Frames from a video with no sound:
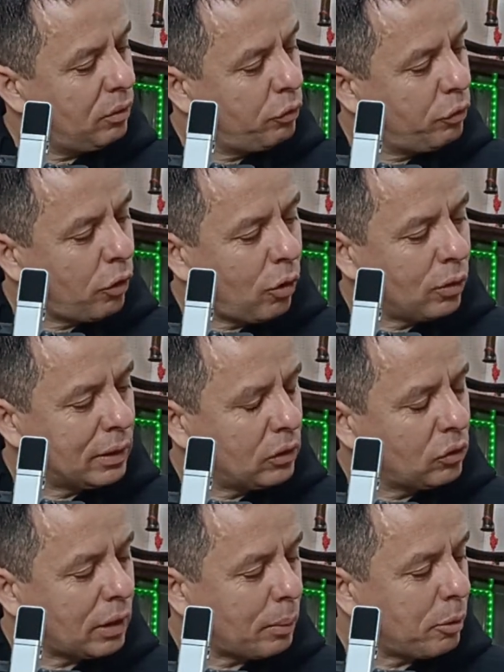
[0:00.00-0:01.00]
folga,
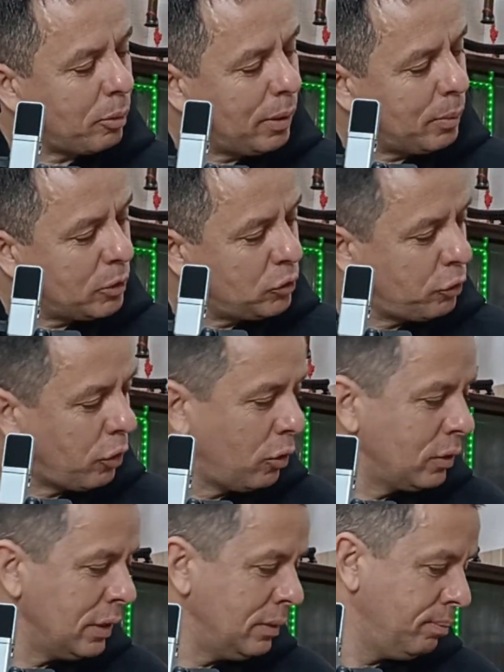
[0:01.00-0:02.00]
não dá problema de
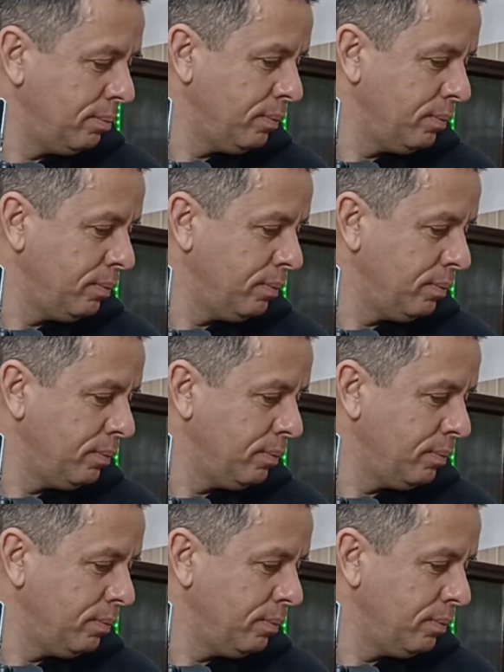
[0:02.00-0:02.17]
folga.